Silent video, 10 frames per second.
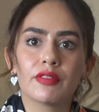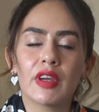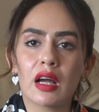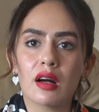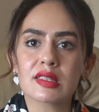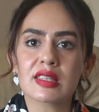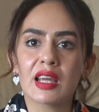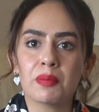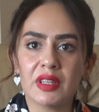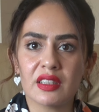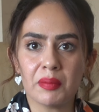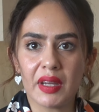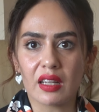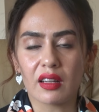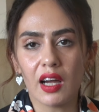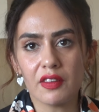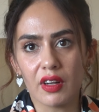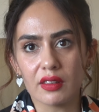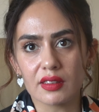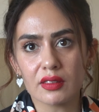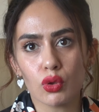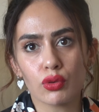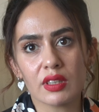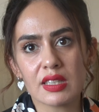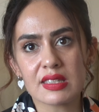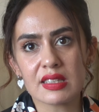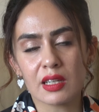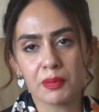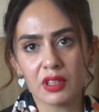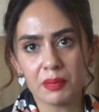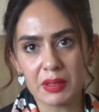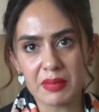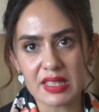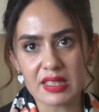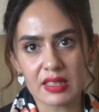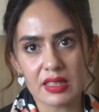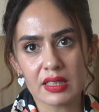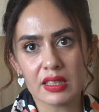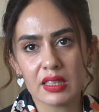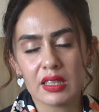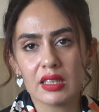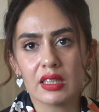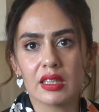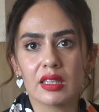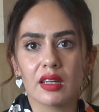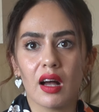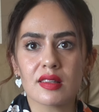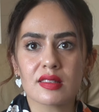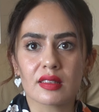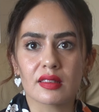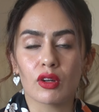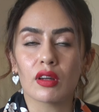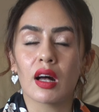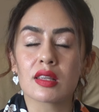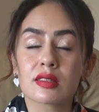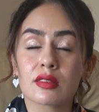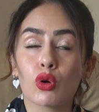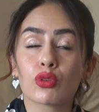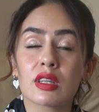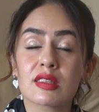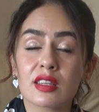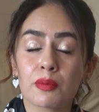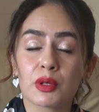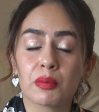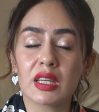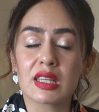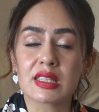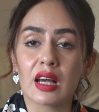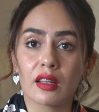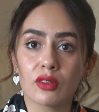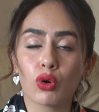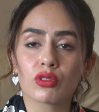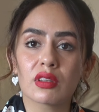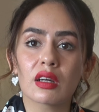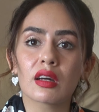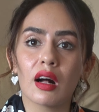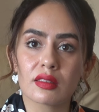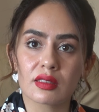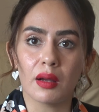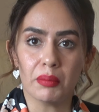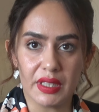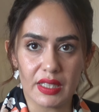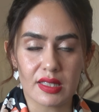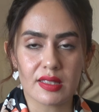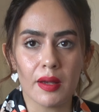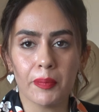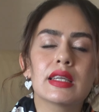veya sahiplenilmeyen hayvanların ötenezi yapılabilmesini e, aslında, aslında ötenezi yapılma yasağını ortadan kaldıran bir yasa.